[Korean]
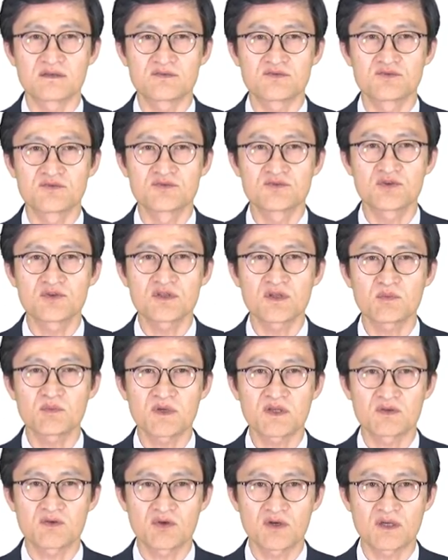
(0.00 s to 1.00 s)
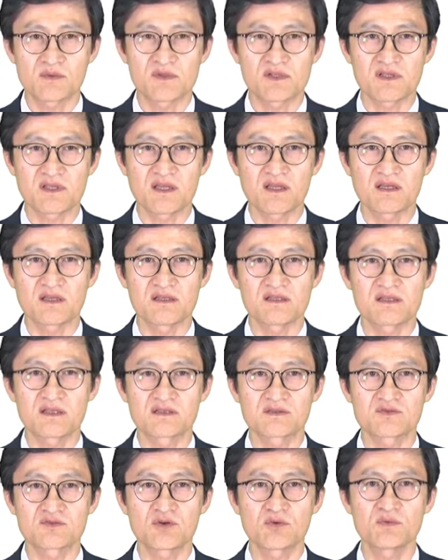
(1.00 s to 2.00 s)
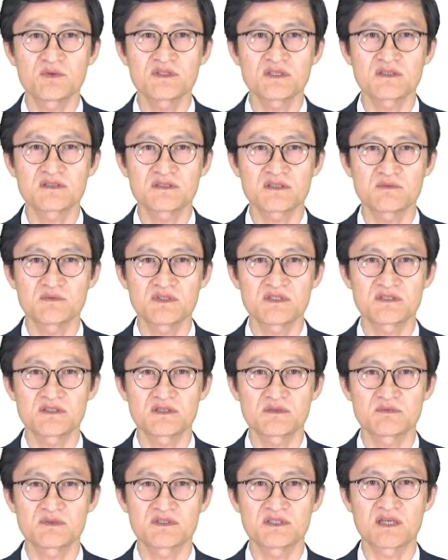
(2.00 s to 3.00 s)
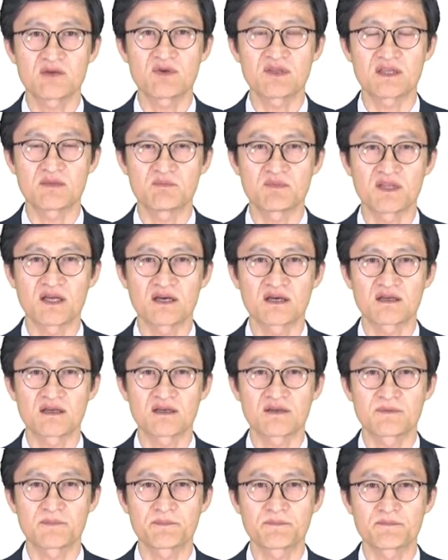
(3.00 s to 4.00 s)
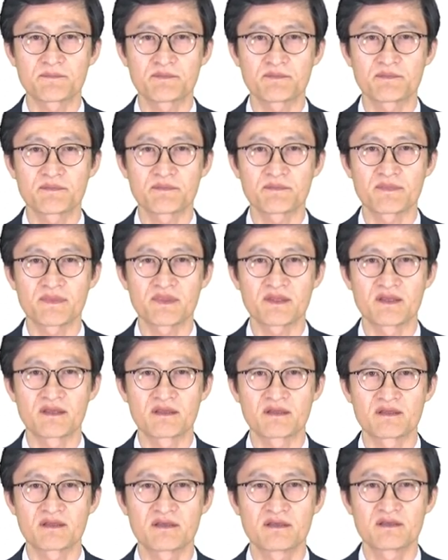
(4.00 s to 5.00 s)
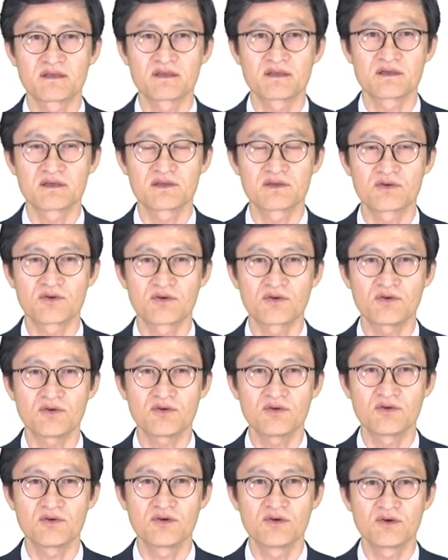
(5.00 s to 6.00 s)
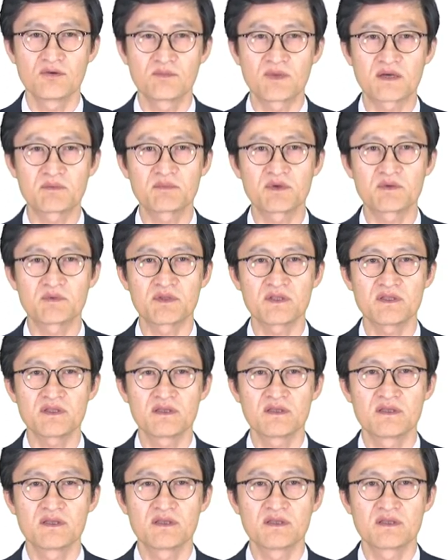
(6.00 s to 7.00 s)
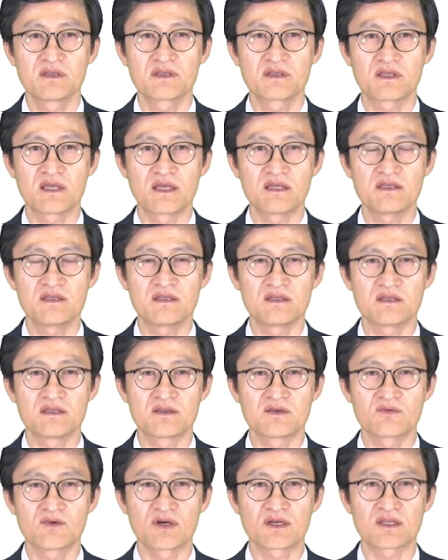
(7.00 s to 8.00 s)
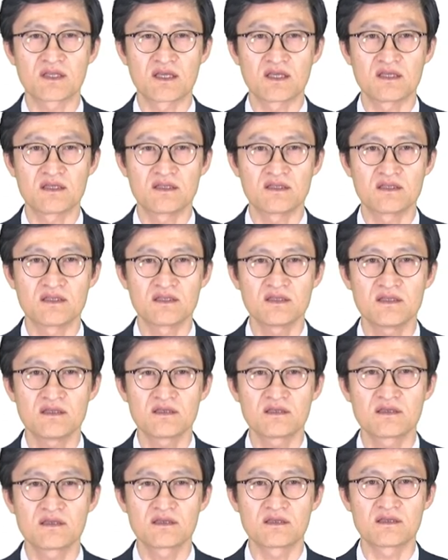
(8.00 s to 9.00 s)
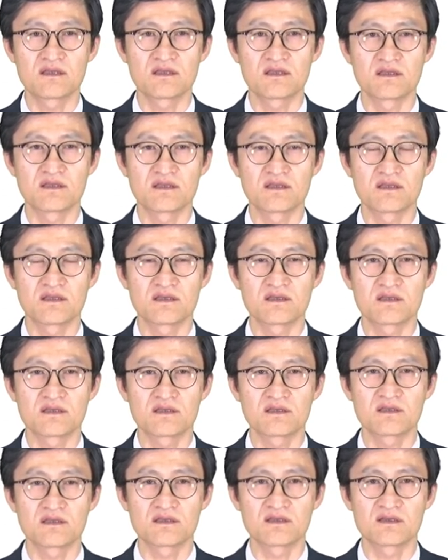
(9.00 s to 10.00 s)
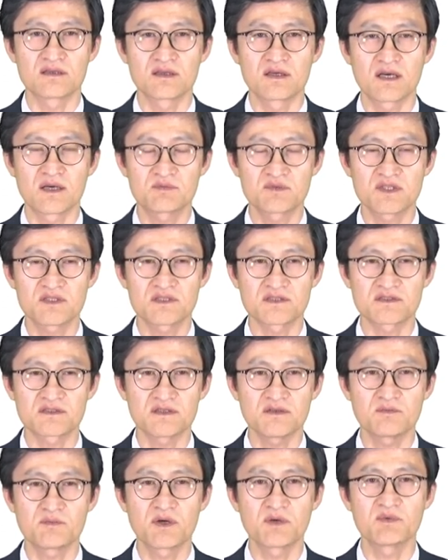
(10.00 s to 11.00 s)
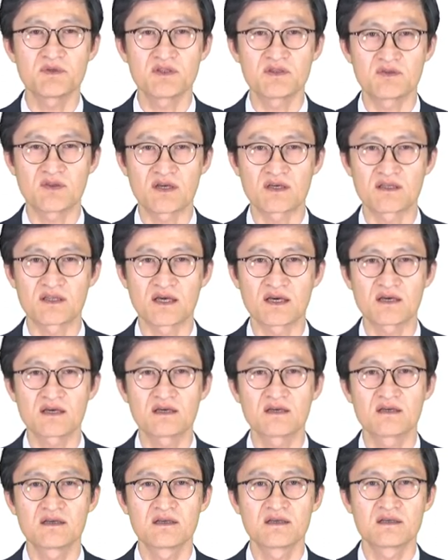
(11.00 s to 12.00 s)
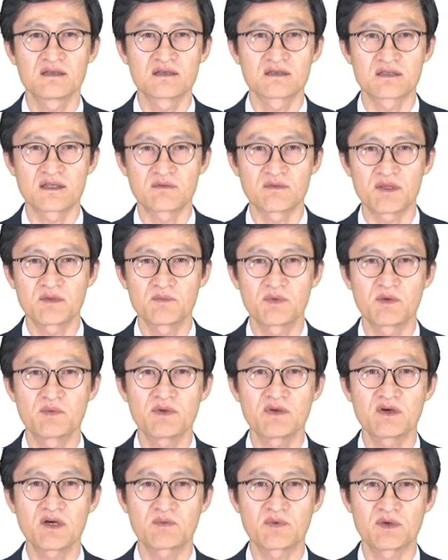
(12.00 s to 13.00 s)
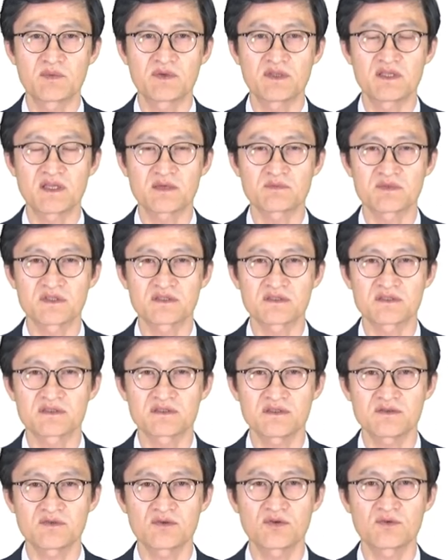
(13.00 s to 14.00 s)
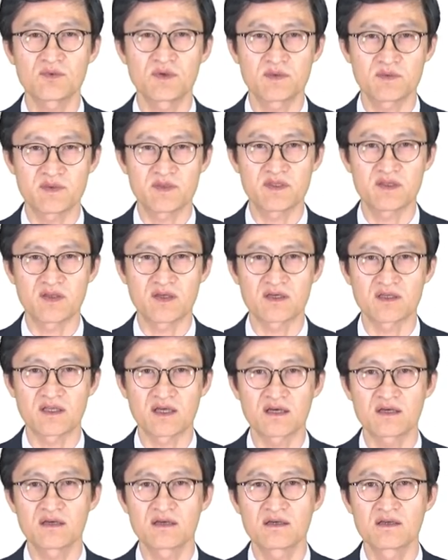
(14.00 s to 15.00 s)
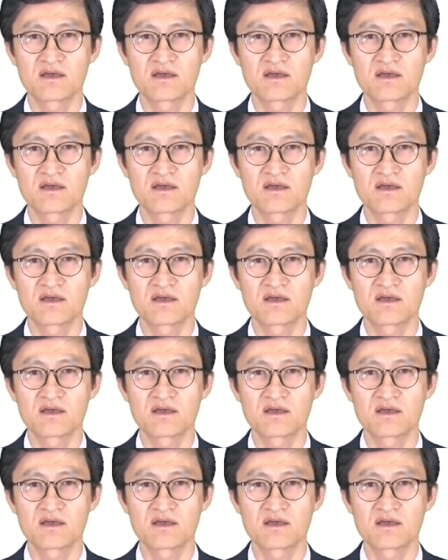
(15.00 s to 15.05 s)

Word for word: 중소기업 간 통합일 때 일단 소비성 서비스업은 제외됩니다. 네. 그리고 방법이 개인과 개인이 에, 합쳐져서 법인이 되거나 그 다음에 법인과 법인이 합쳐져서 또 법인이 되거나